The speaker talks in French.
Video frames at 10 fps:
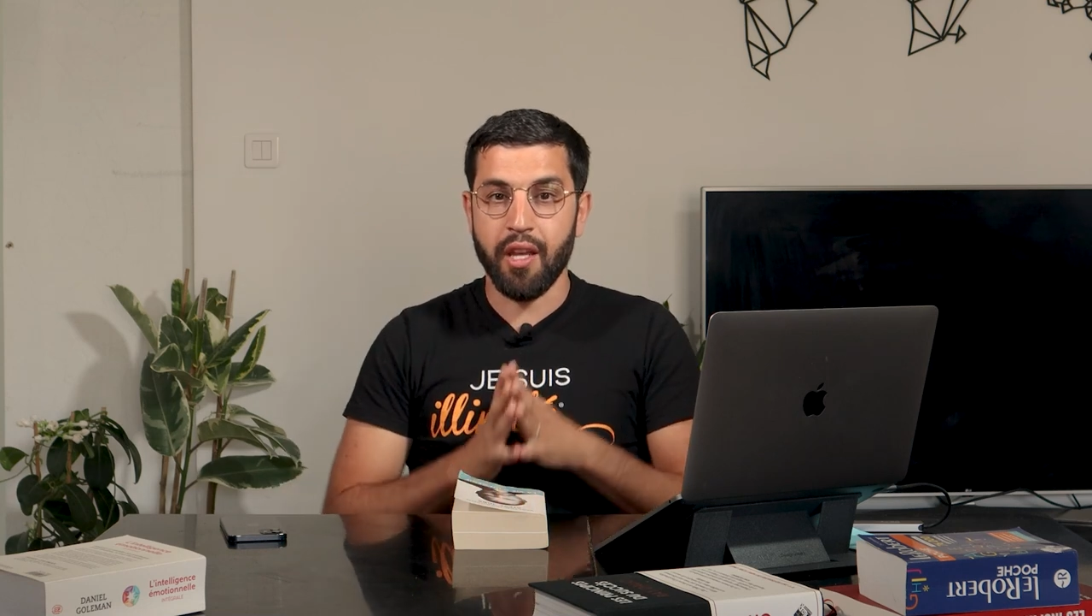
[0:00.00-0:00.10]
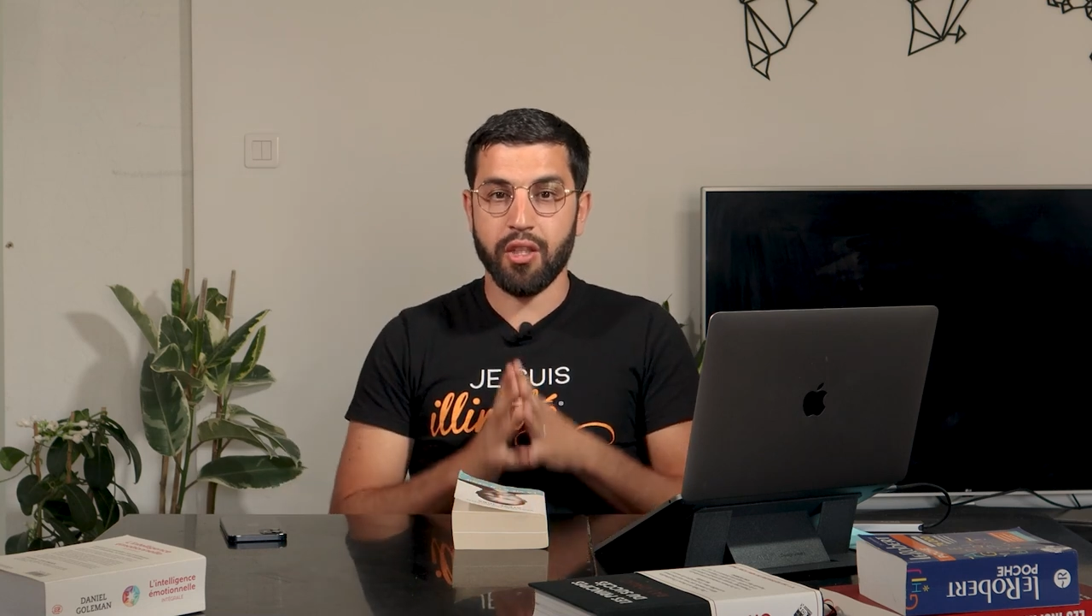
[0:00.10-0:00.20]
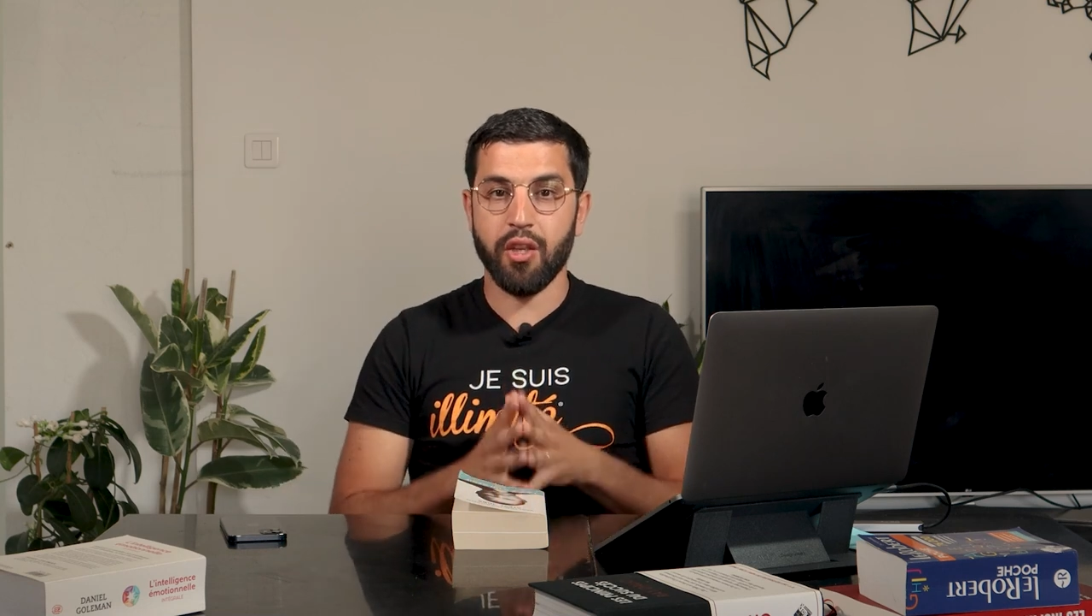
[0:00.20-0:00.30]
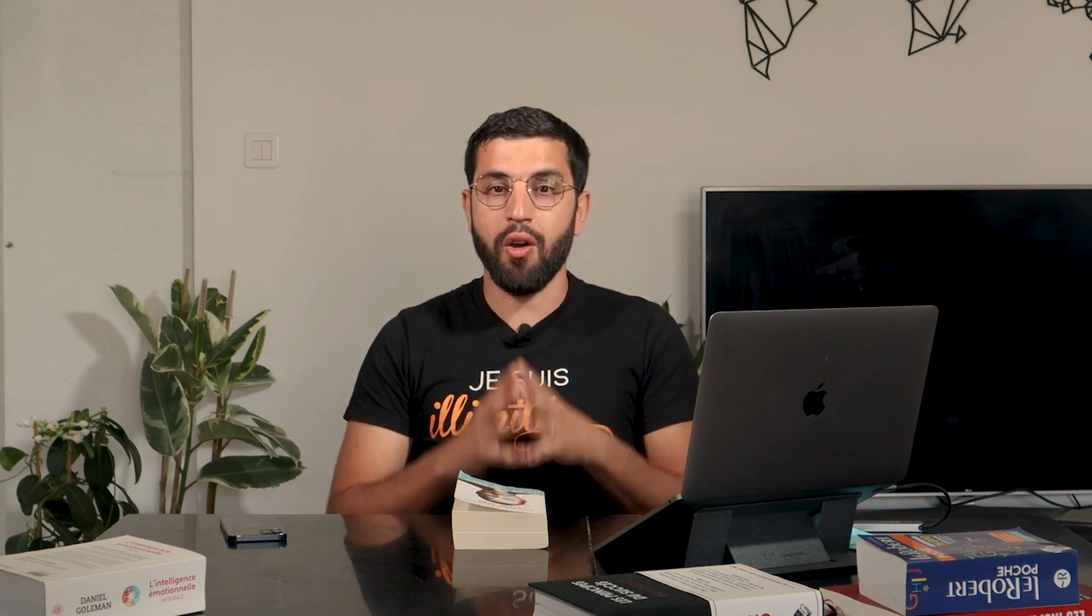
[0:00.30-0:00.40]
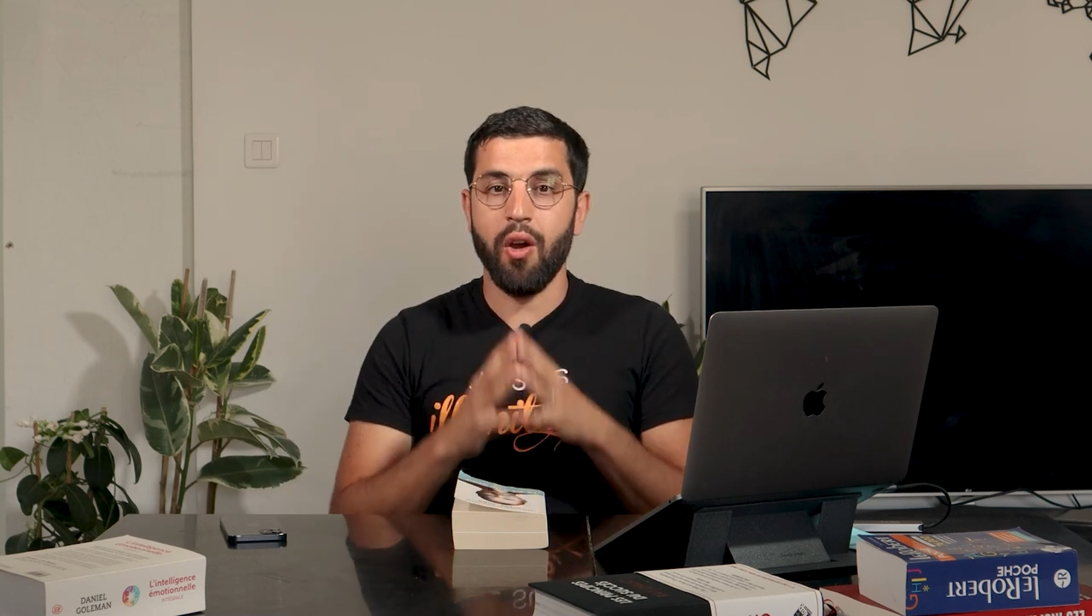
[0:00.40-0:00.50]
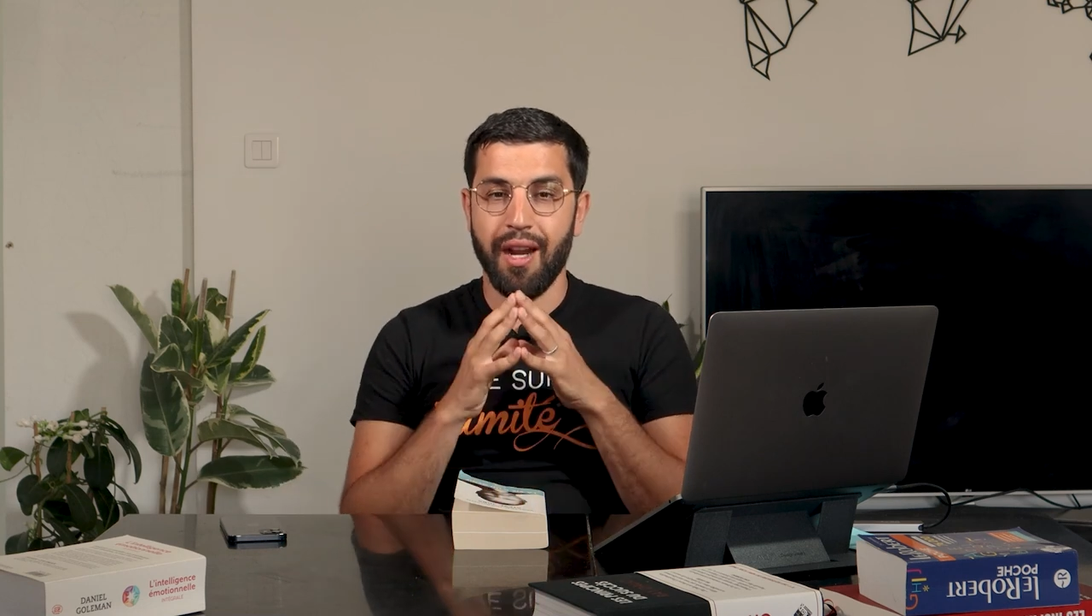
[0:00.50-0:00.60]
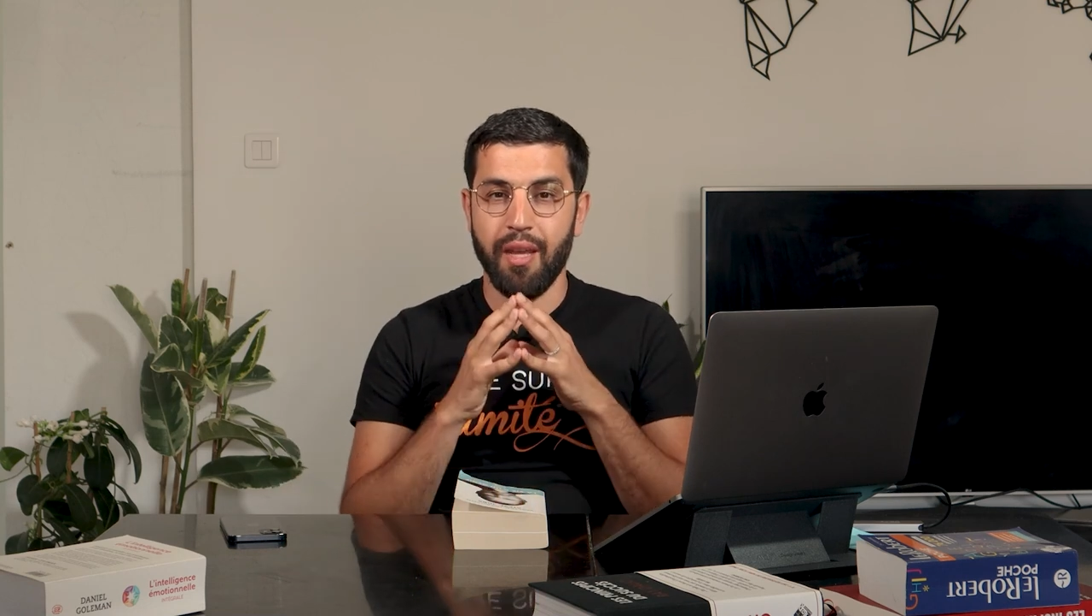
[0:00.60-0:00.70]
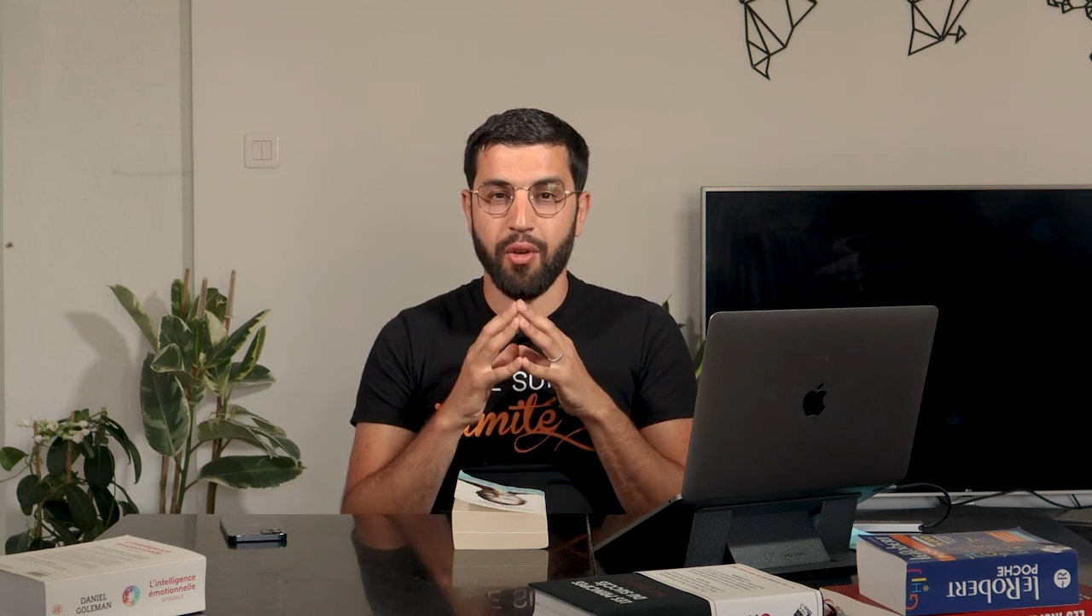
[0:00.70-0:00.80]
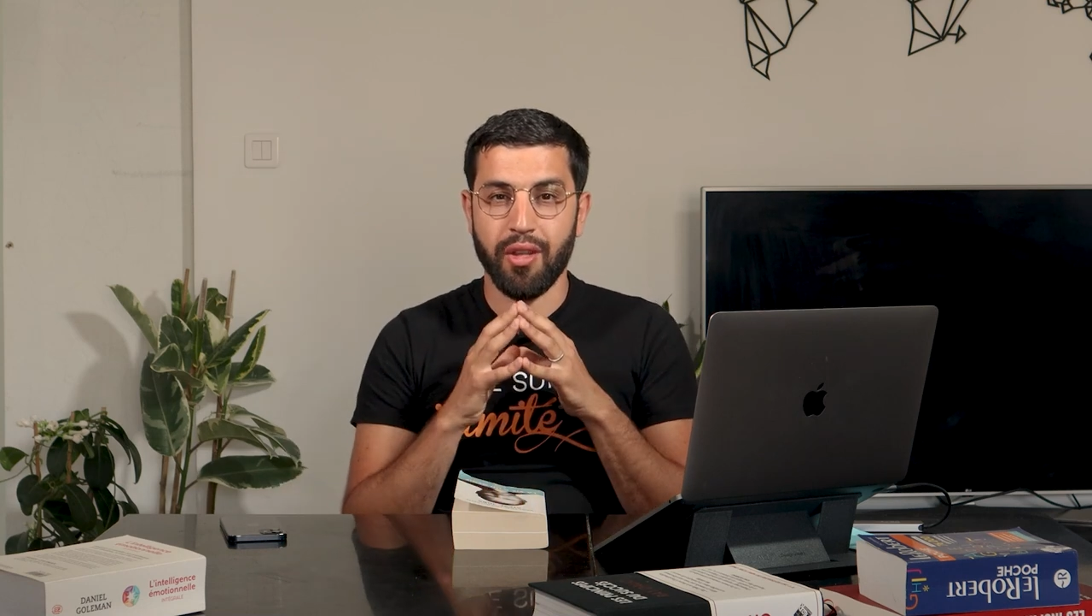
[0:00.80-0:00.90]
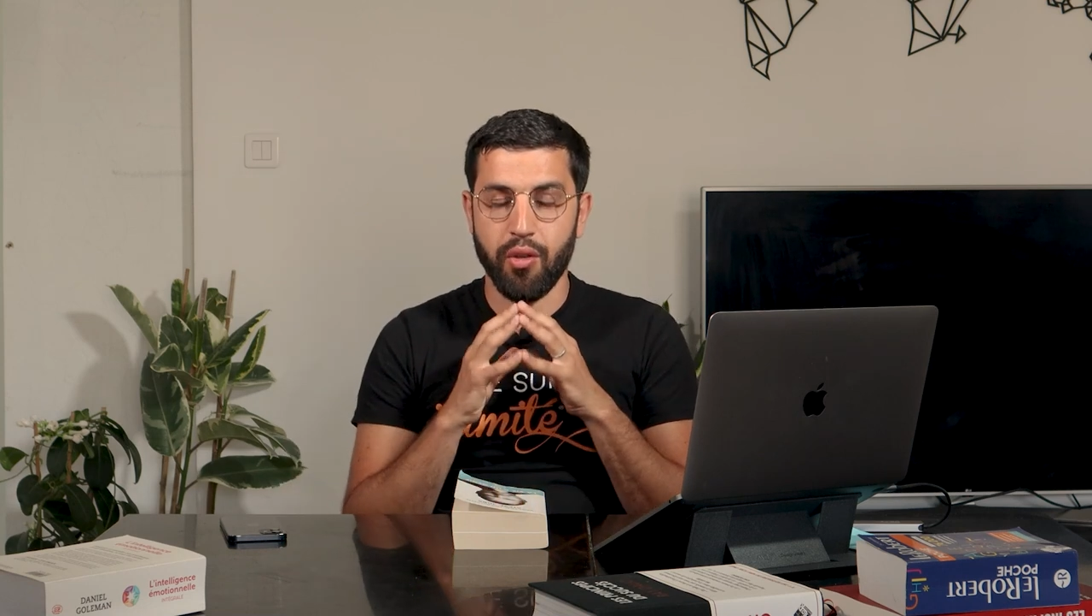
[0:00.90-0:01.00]
sans
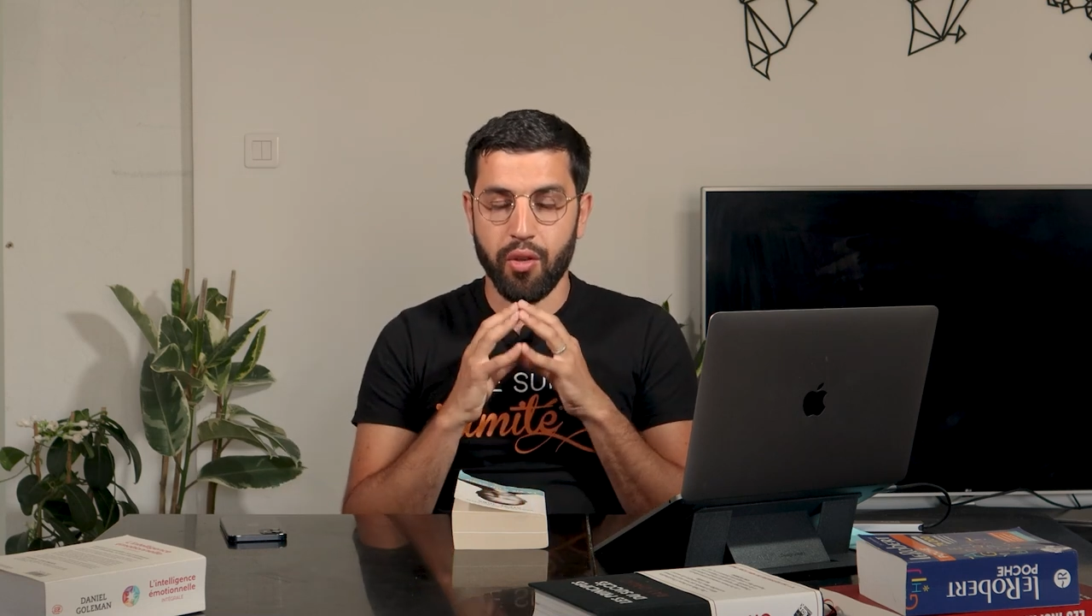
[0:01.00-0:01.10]
alimenter